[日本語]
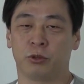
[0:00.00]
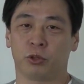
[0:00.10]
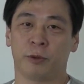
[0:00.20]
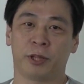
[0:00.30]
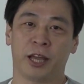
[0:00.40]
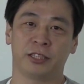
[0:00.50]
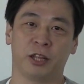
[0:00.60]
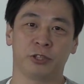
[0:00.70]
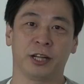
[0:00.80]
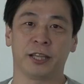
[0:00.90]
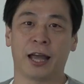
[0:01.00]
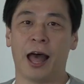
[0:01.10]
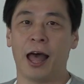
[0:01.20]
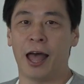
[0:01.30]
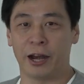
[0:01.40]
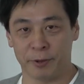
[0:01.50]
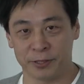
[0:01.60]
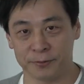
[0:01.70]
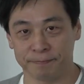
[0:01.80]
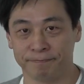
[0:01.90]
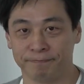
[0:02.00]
とても大事なお知らせがあります、